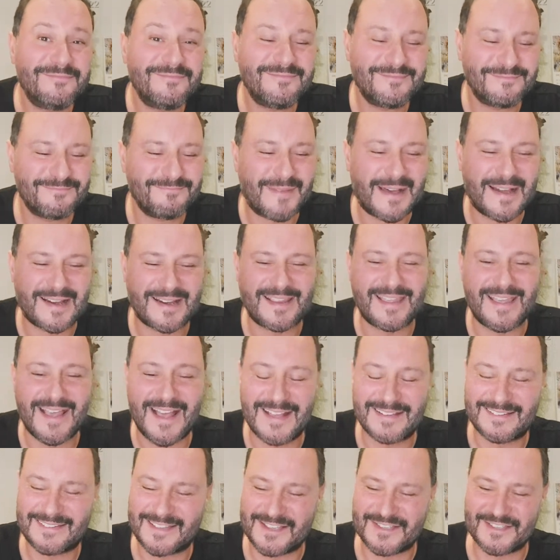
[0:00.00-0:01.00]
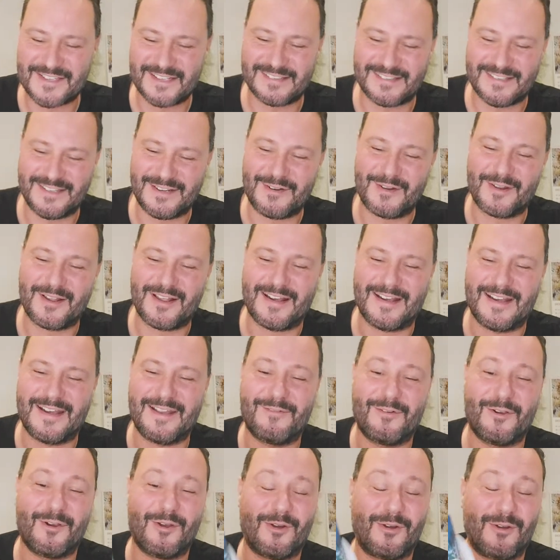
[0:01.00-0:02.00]
marchiata Giardino
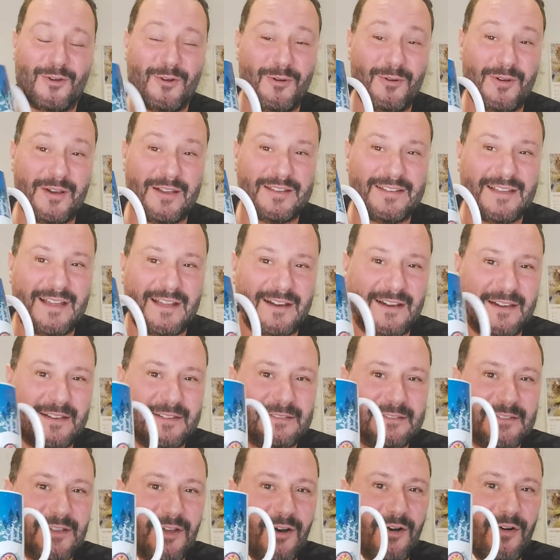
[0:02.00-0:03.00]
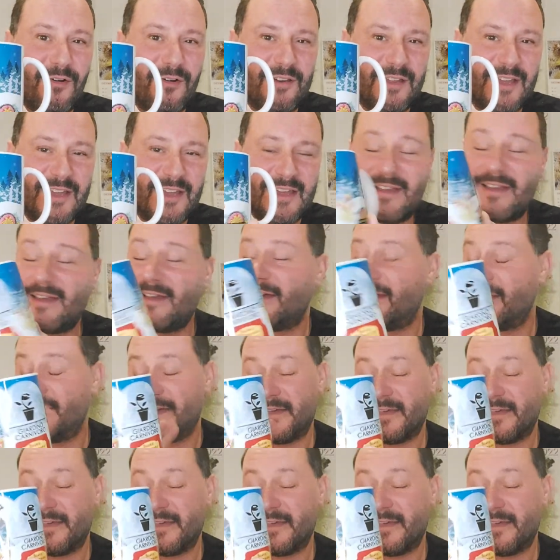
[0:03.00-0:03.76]
Carnivoro con le Darwintonie,